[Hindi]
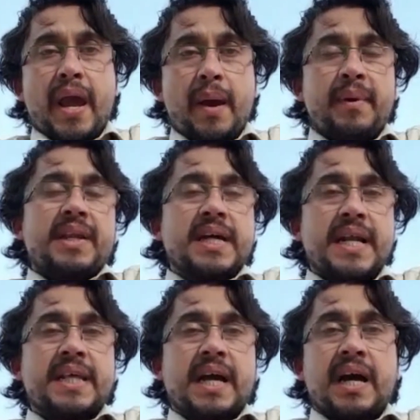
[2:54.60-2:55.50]
एमरेट आई
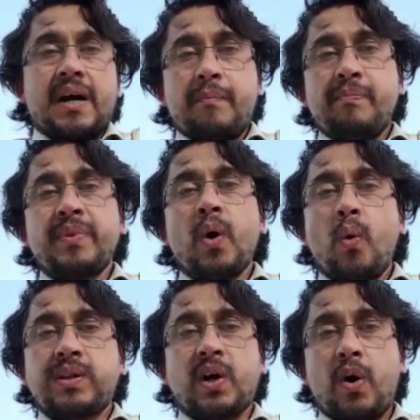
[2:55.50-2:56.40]
देखा
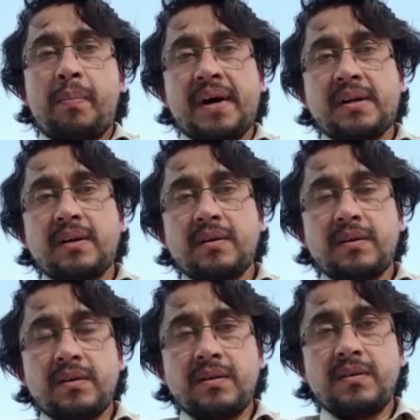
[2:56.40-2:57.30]
उसके ऊपर
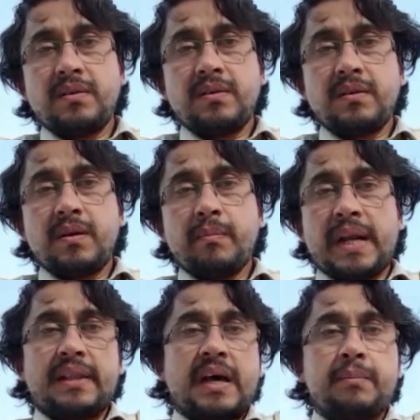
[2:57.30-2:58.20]

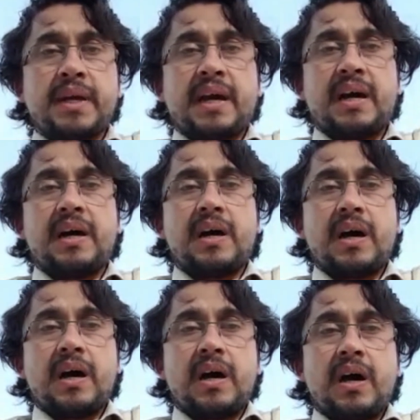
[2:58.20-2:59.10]
मेरा नाम देखा
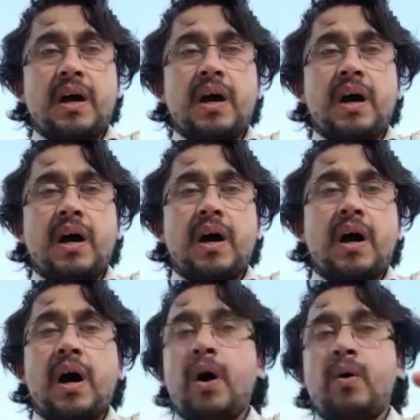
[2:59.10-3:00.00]

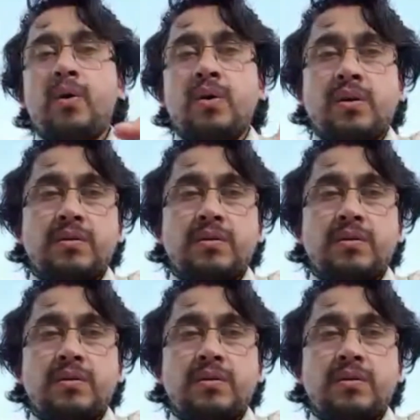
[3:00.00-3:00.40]
और